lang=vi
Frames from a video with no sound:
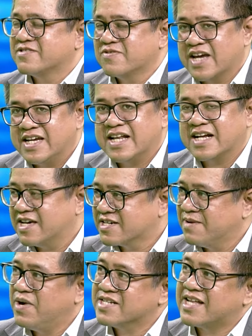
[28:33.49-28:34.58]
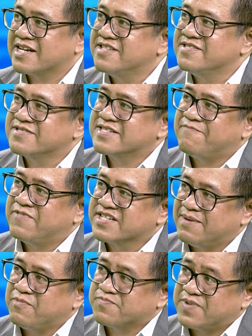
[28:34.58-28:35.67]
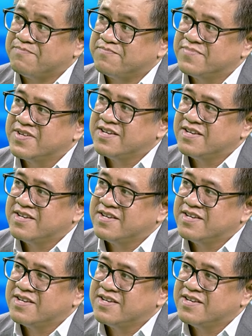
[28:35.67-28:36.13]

tôi nghĩ rằng là cái mức tăng trưởng 5% một năm